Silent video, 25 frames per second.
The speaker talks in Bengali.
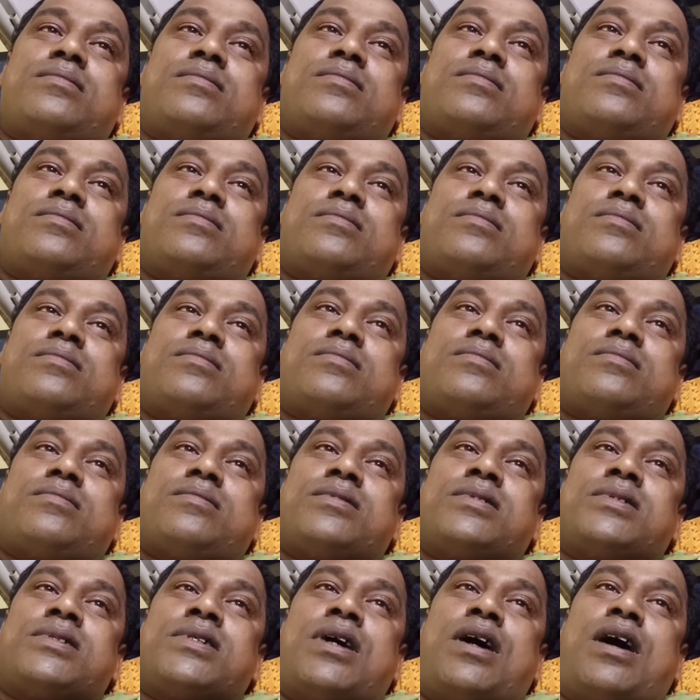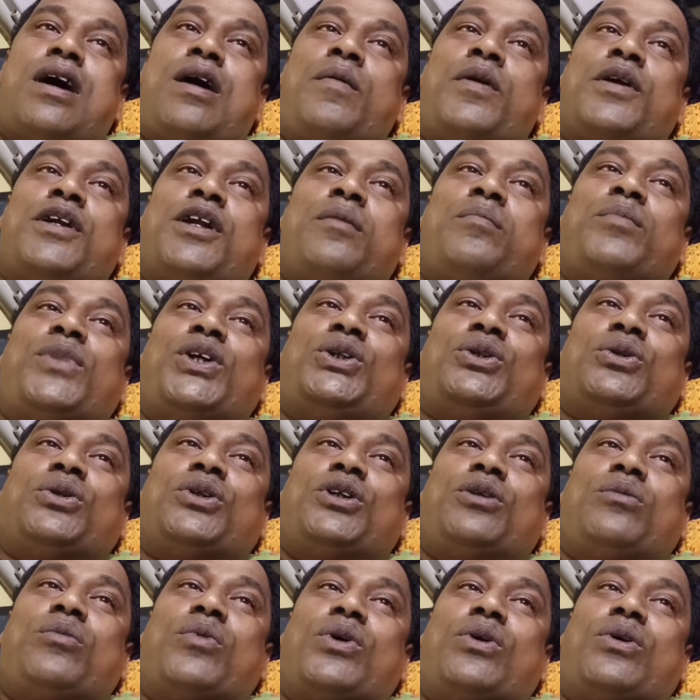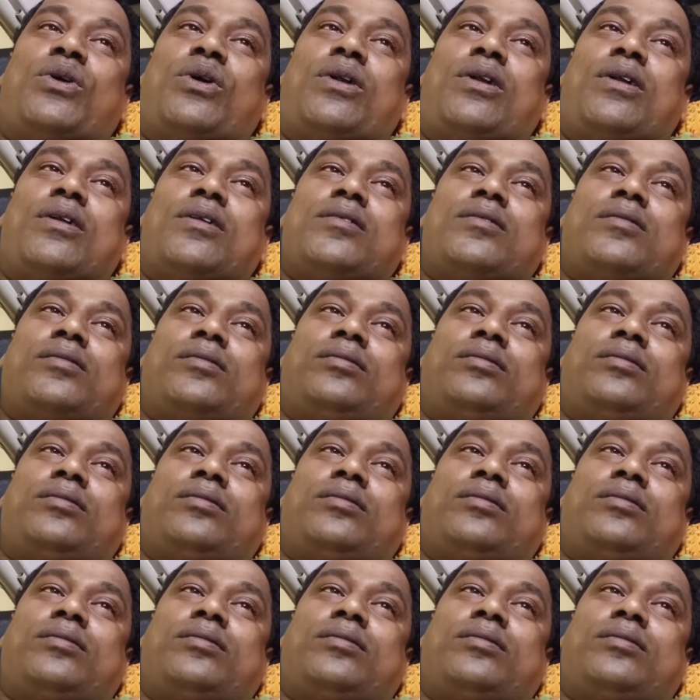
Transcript: আপনার নাম কি আমার নাম বিশ্বজিৎ মন্ডল